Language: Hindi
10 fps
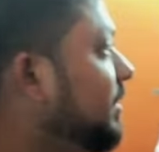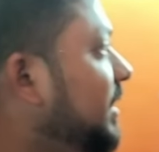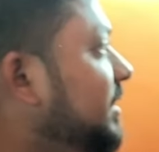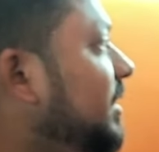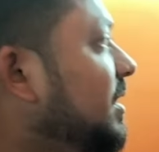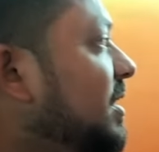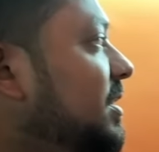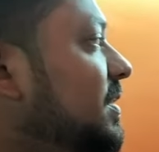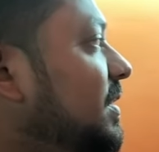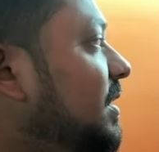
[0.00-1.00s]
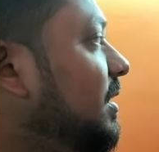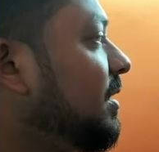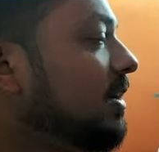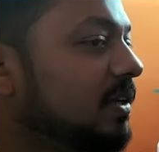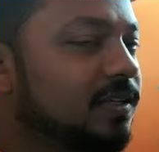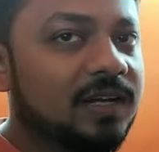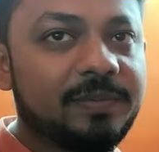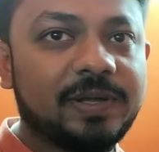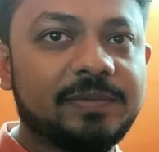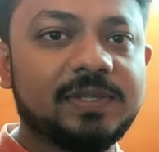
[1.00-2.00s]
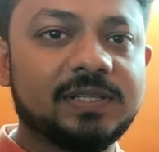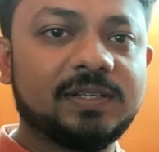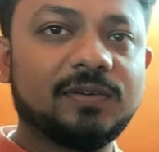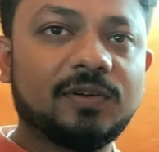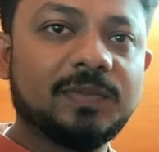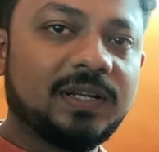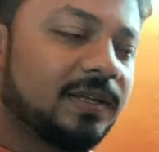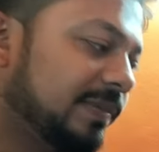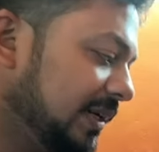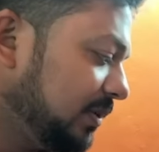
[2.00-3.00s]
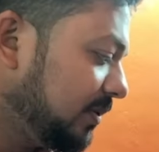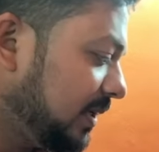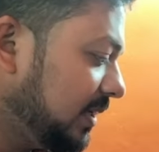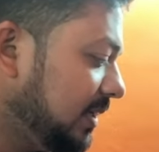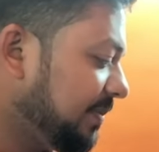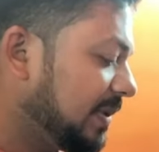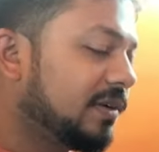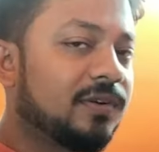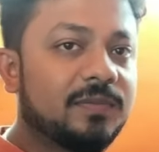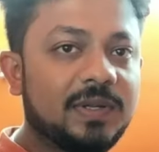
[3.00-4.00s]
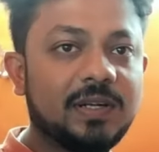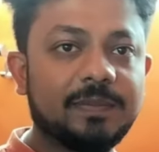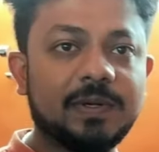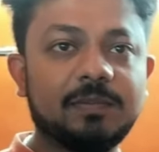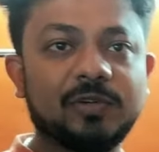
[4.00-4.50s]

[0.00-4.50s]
जैसे ये जैसे है यहाँ पे अभी जैसे नॉर्मल ये बात हो रहा है ये आपका नॉर्मल आपका